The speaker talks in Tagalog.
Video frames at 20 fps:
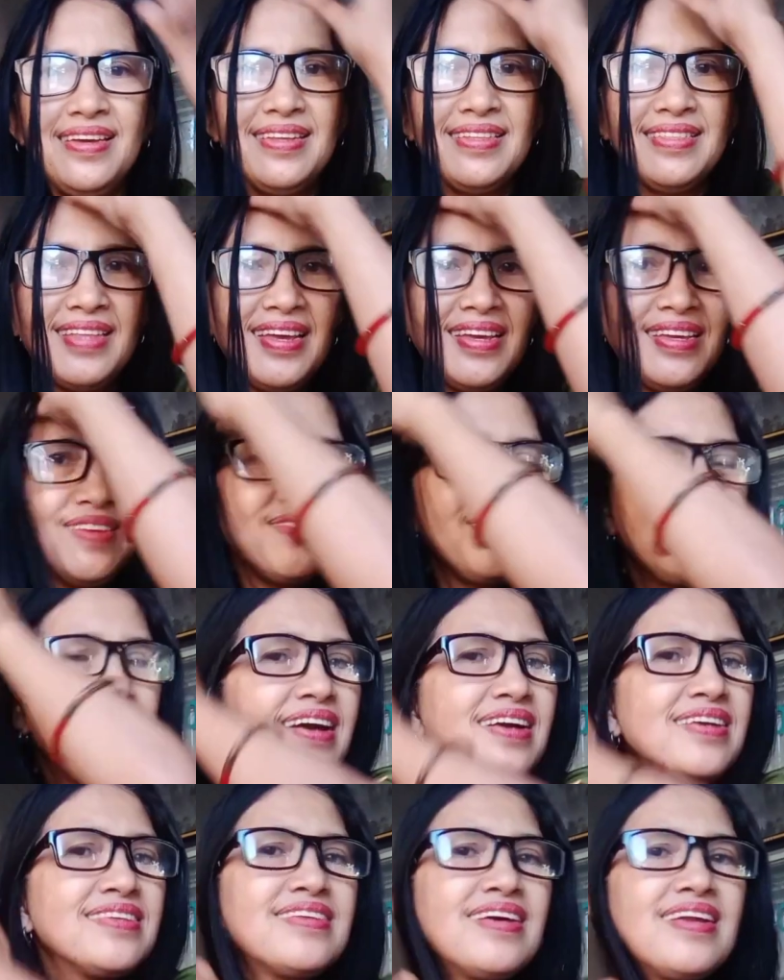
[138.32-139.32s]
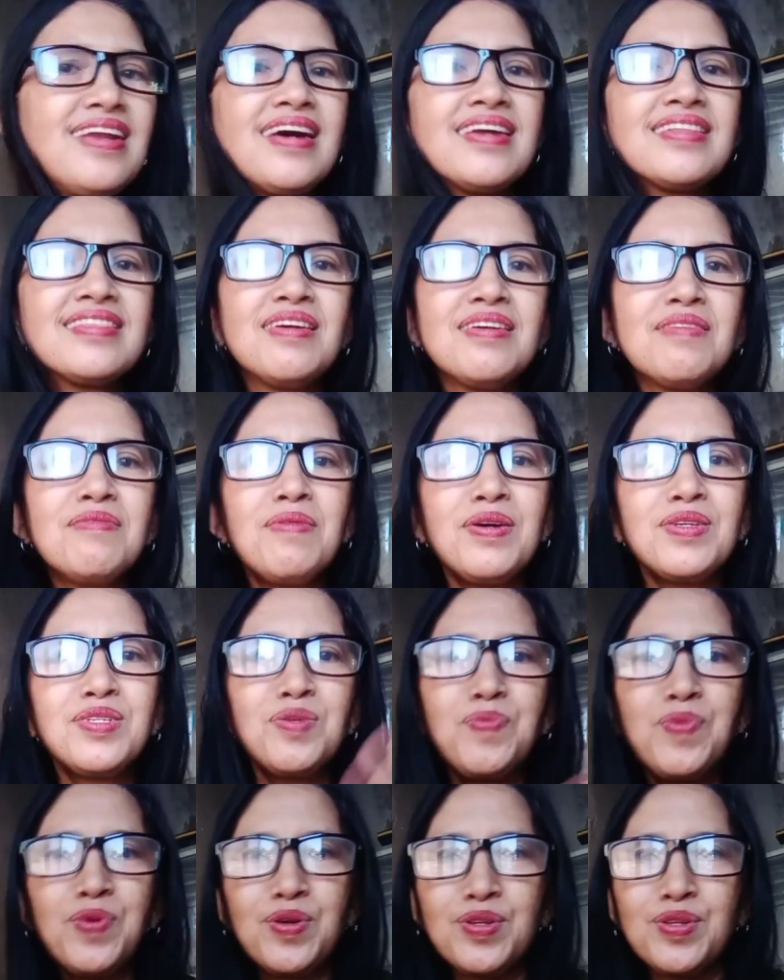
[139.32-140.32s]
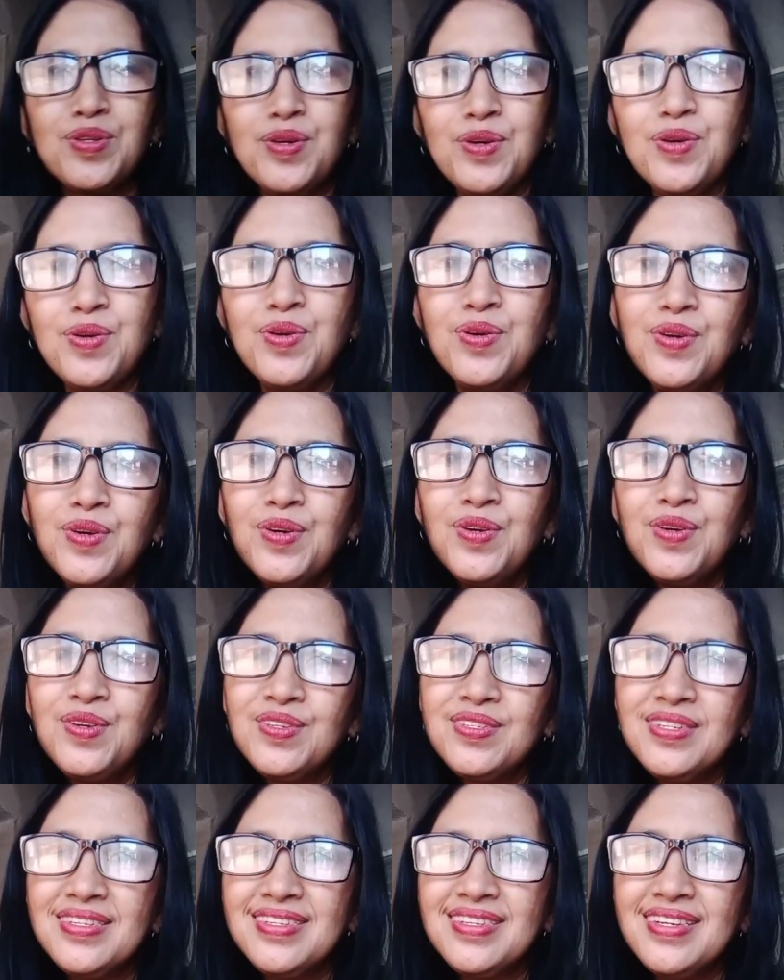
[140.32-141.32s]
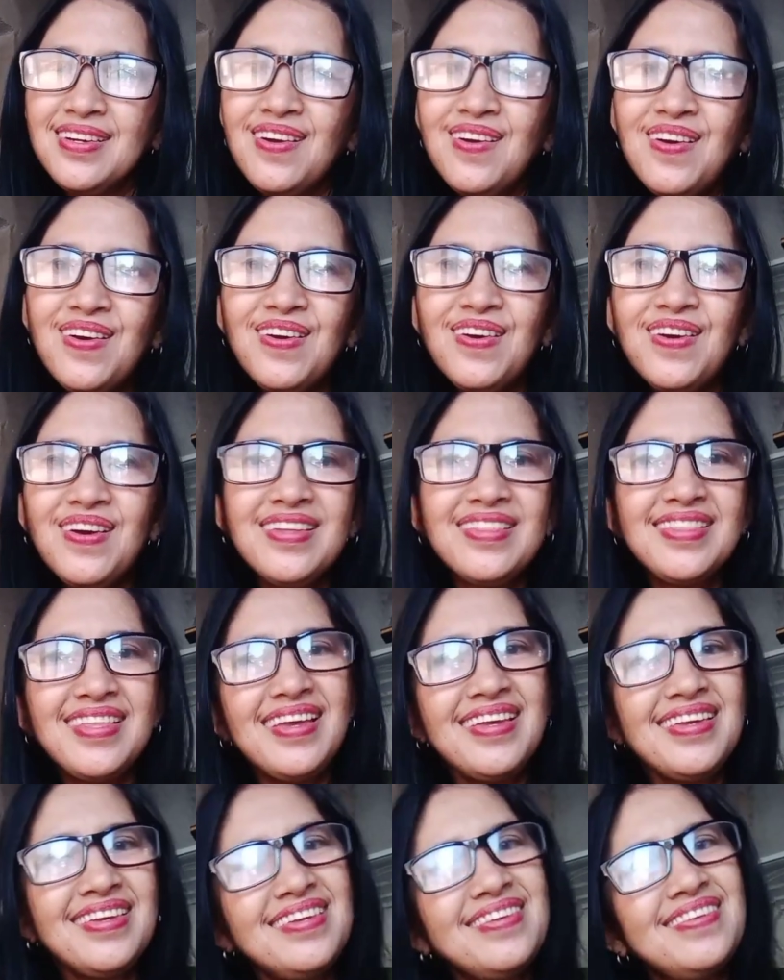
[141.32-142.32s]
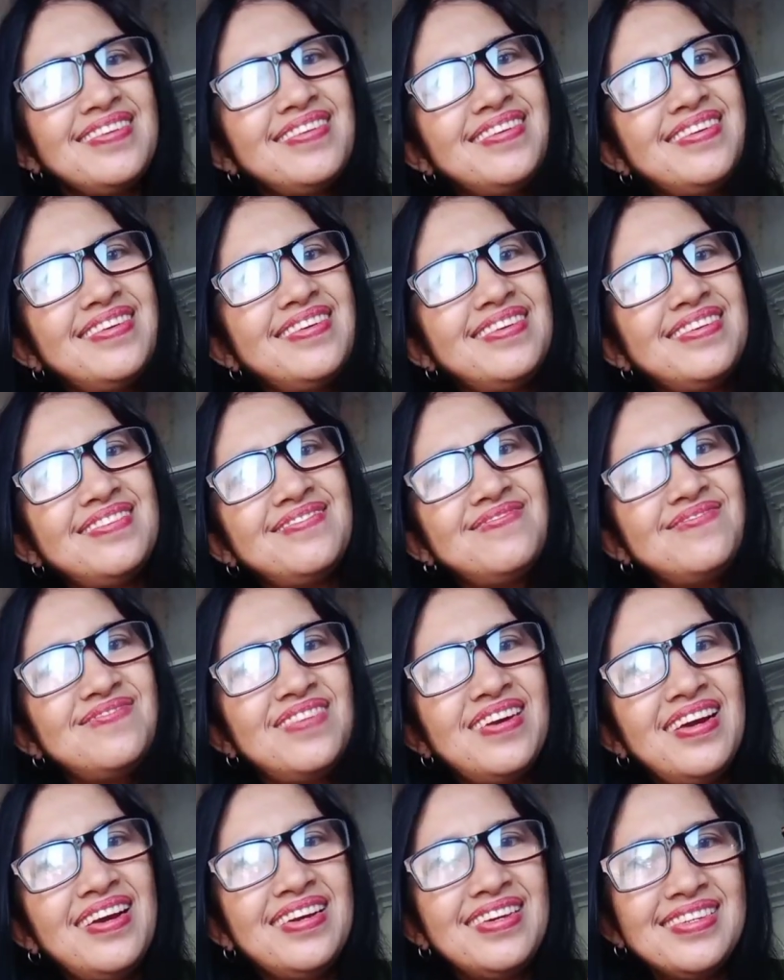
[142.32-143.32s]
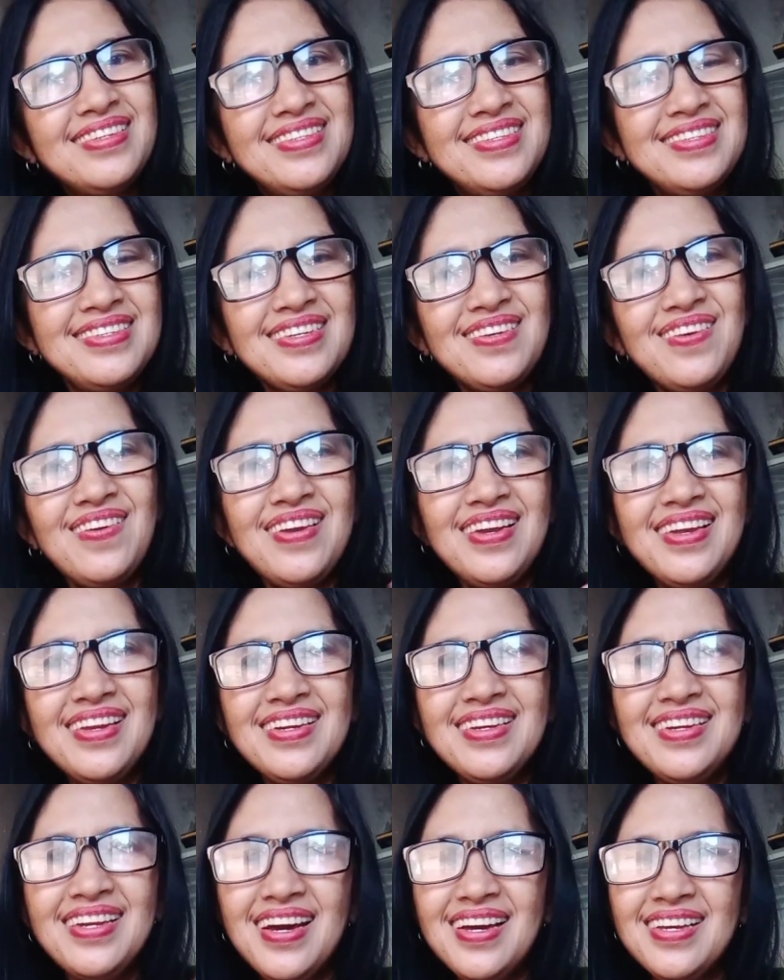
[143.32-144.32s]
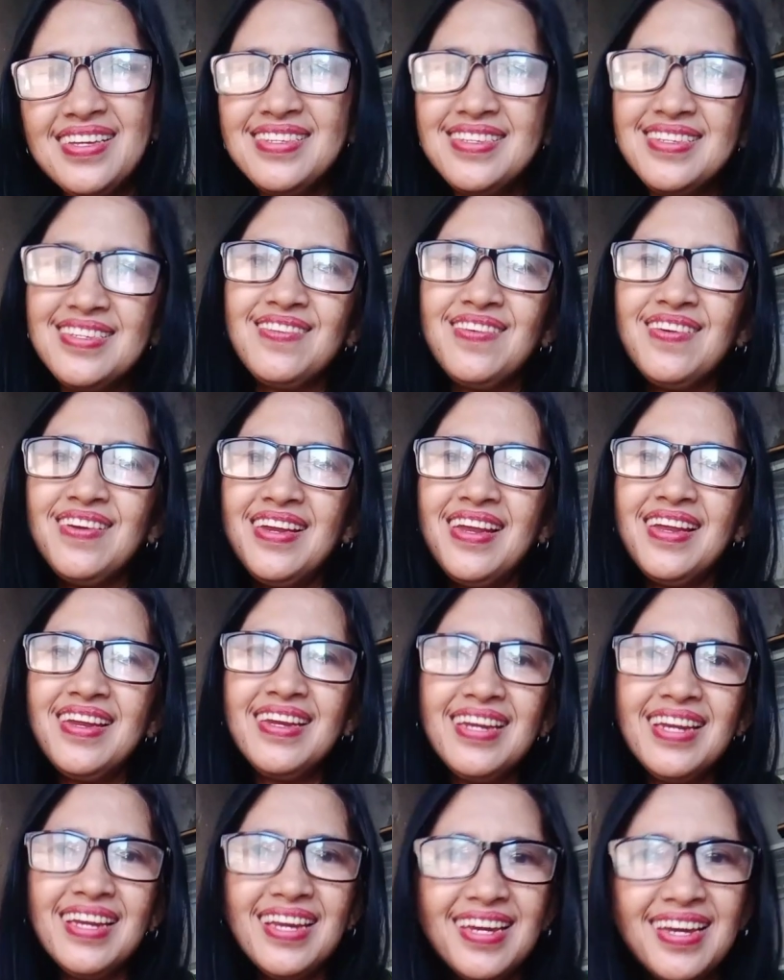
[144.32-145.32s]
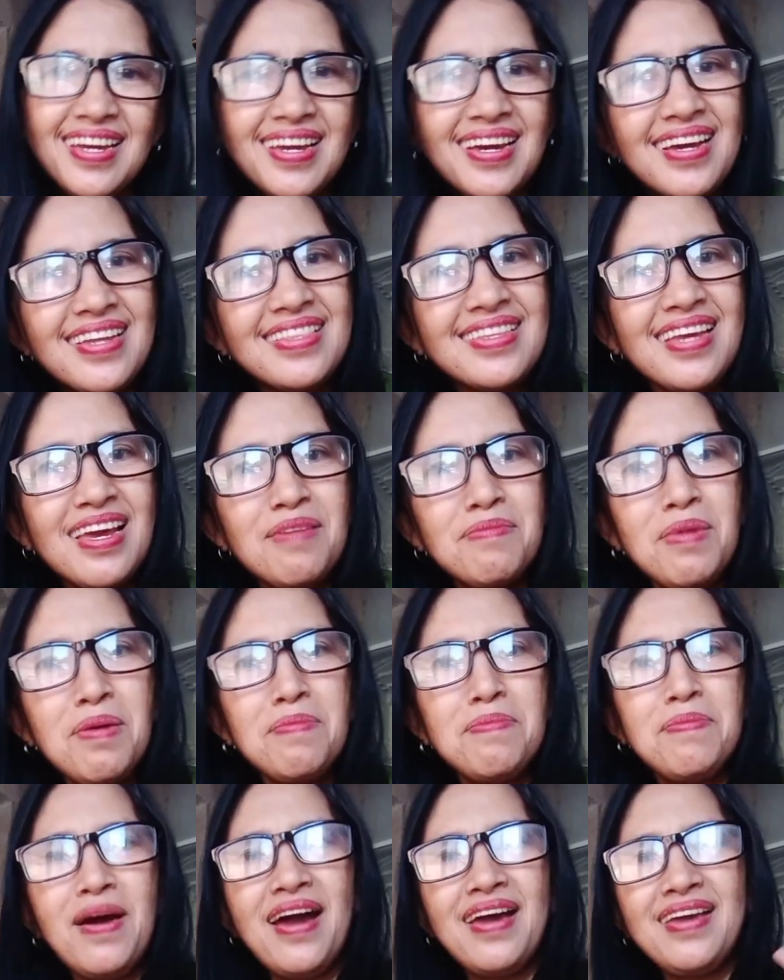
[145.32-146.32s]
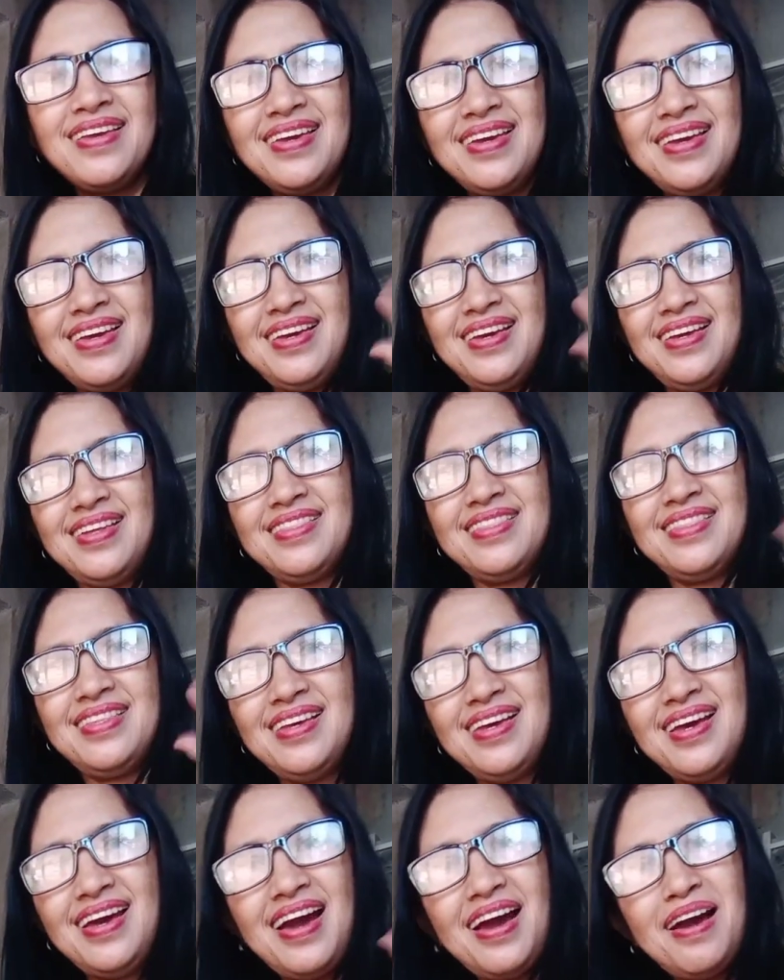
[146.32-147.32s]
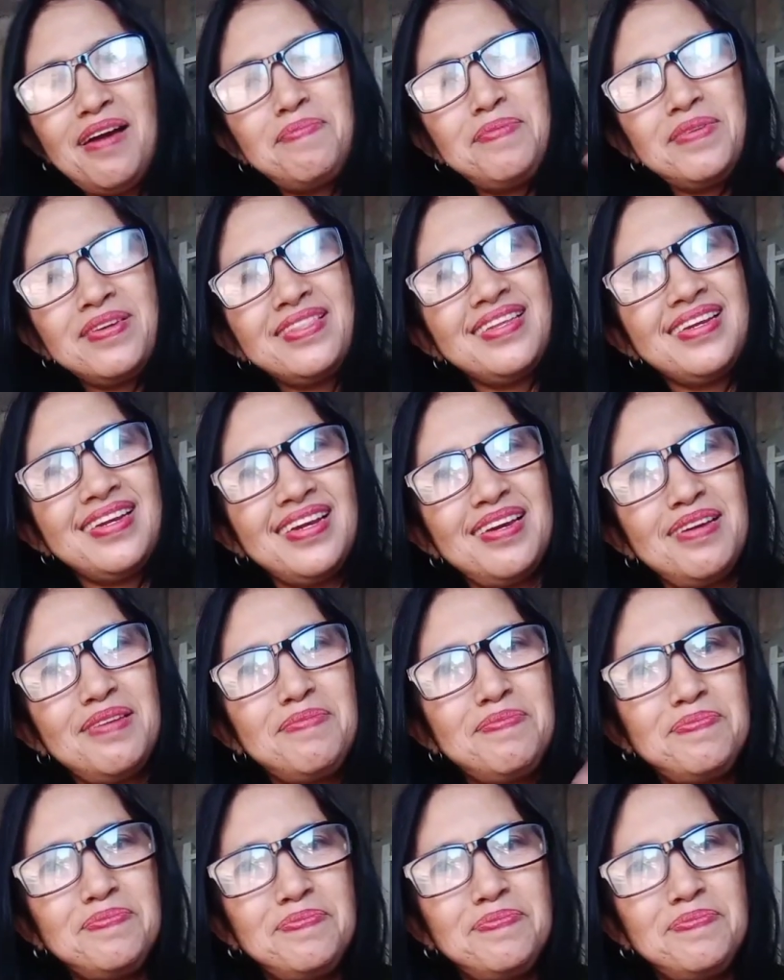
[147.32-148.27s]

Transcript: thank you guys sa lahat ng support nyo Sisikoy, thank you Sisikoy Linda, Sisikoy Linley at kay Mamayet. happy trip